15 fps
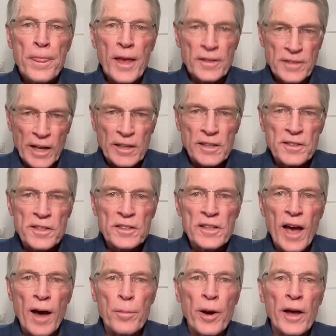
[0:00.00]
Es handelt sich
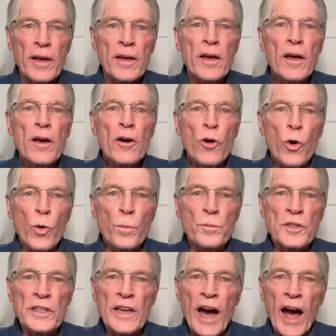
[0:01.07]
dabei um
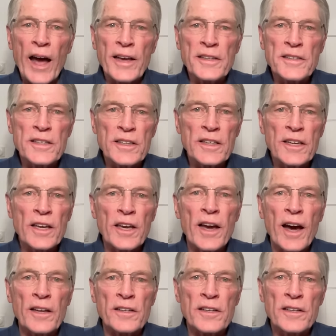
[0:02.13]
die
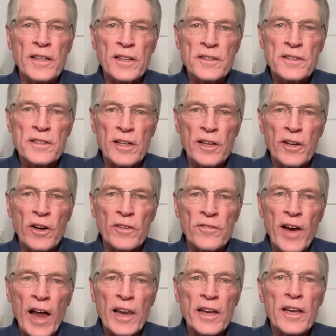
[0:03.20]
IT-Giganten des Silicon
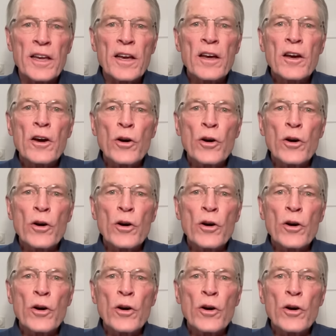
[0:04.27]
Valley